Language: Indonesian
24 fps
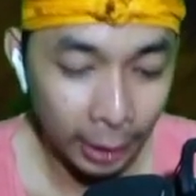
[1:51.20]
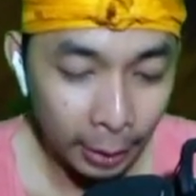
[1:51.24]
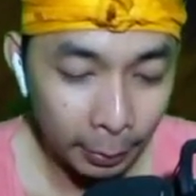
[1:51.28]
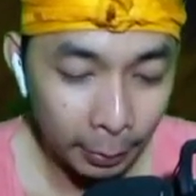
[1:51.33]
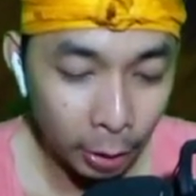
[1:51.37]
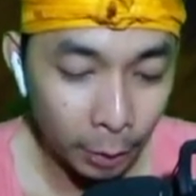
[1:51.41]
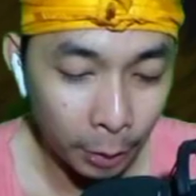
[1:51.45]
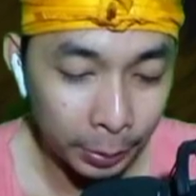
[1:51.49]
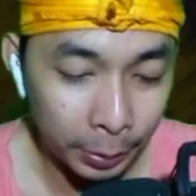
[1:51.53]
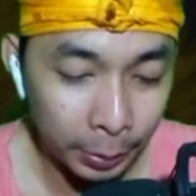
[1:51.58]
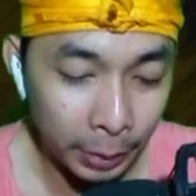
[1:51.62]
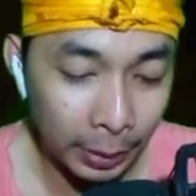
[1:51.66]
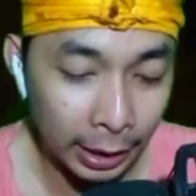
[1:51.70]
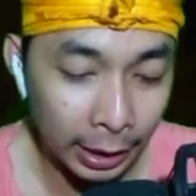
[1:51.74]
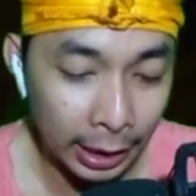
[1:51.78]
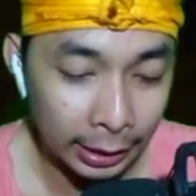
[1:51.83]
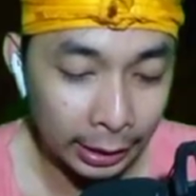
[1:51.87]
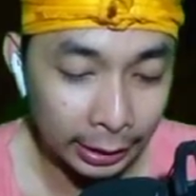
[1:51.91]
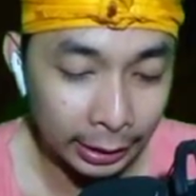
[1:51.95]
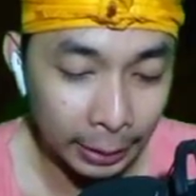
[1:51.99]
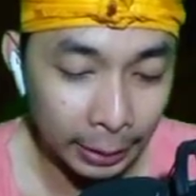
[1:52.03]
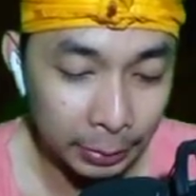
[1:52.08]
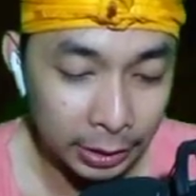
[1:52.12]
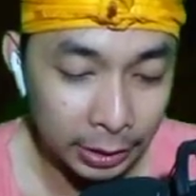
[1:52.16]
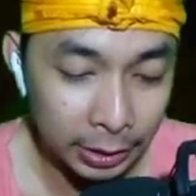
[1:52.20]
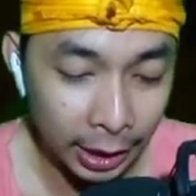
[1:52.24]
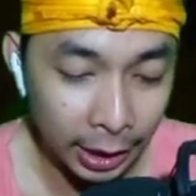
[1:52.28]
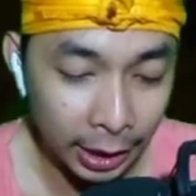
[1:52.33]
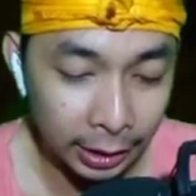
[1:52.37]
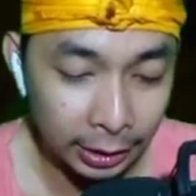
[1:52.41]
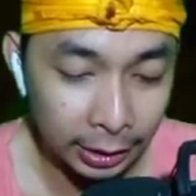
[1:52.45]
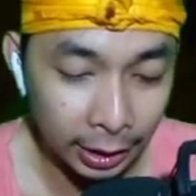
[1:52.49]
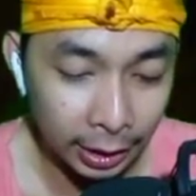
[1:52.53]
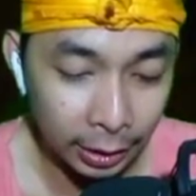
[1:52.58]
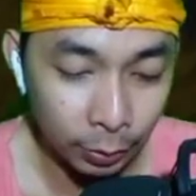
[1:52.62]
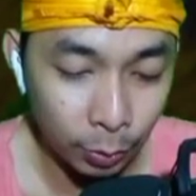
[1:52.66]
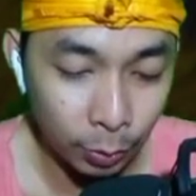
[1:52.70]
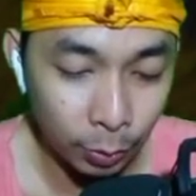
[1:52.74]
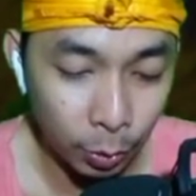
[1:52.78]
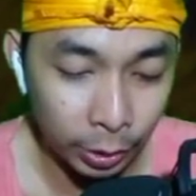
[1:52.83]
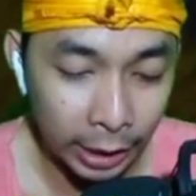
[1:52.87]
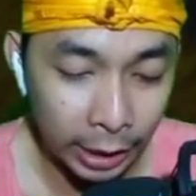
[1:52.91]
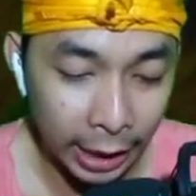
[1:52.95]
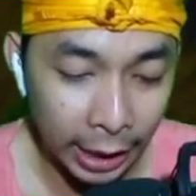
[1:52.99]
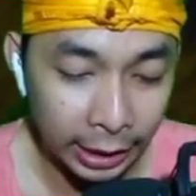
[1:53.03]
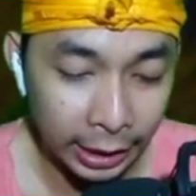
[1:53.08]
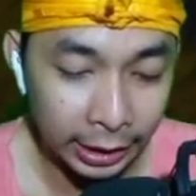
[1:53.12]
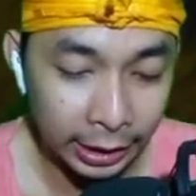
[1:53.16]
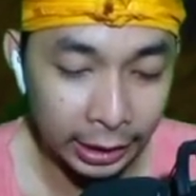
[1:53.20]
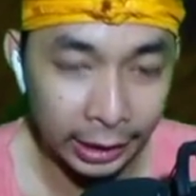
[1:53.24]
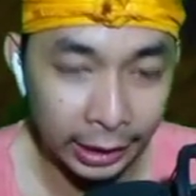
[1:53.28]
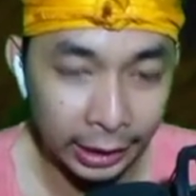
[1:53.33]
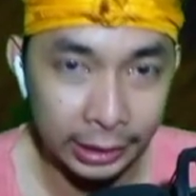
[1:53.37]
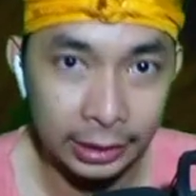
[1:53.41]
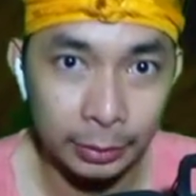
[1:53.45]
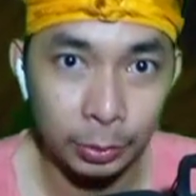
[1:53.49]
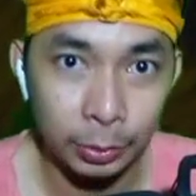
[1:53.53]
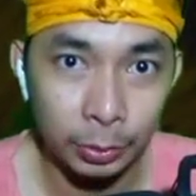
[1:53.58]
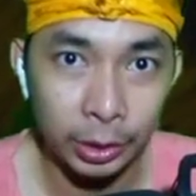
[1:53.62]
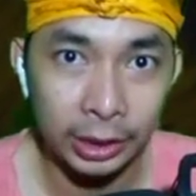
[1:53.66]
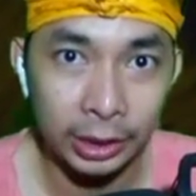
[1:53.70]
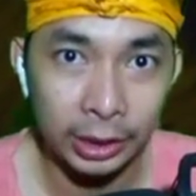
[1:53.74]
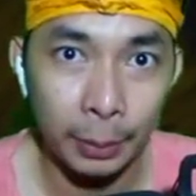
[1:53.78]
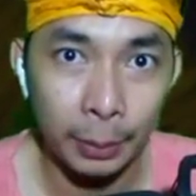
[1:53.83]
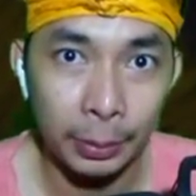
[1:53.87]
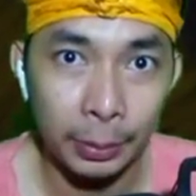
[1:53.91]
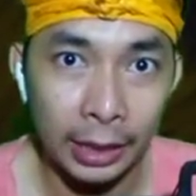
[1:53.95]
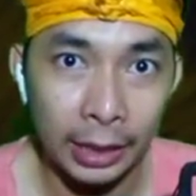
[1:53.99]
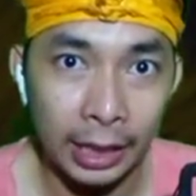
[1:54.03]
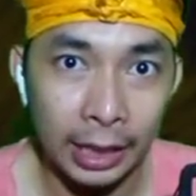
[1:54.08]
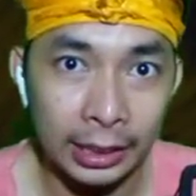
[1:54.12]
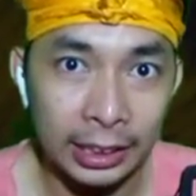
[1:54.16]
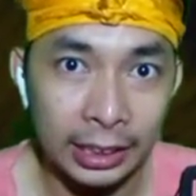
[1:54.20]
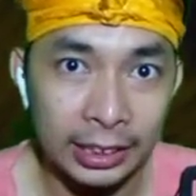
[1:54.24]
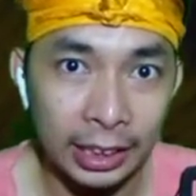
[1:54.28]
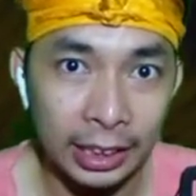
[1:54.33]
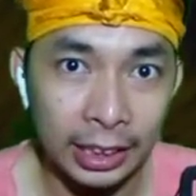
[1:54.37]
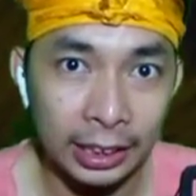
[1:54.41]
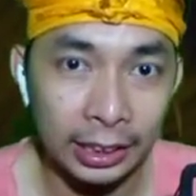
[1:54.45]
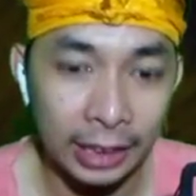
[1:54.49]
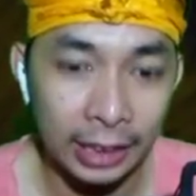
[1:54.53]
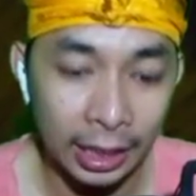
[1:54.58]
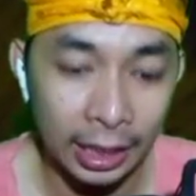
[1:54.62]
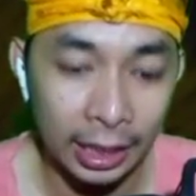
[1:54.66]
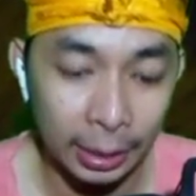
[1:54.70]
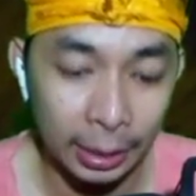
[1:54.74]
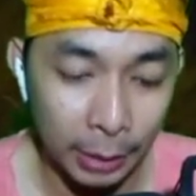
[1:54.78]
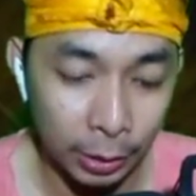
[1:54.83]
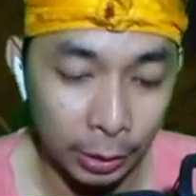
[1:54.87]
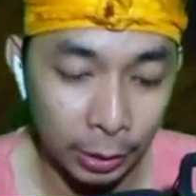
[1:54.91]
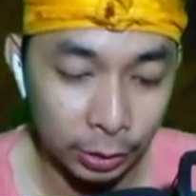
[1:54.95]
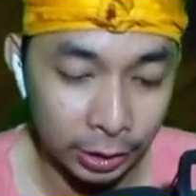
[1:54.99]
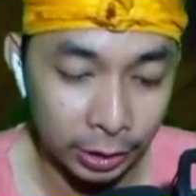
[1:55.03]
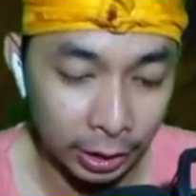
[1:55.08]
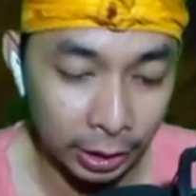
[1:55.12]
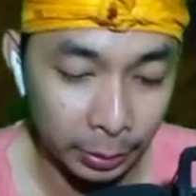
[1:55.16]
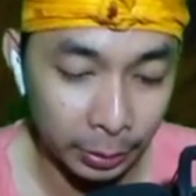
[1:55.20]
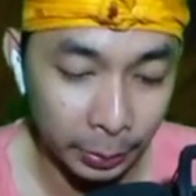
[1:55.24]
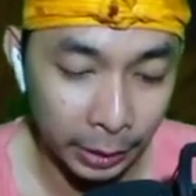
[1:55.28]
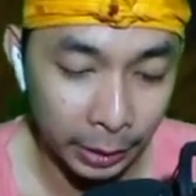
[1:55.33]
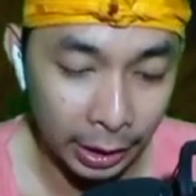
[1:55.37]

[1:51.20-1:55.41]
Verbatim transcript: Mengoptimalkan game shader. Oh nah ini guys, mungkin tampilannya shadernya akan bagus ya teman-teman.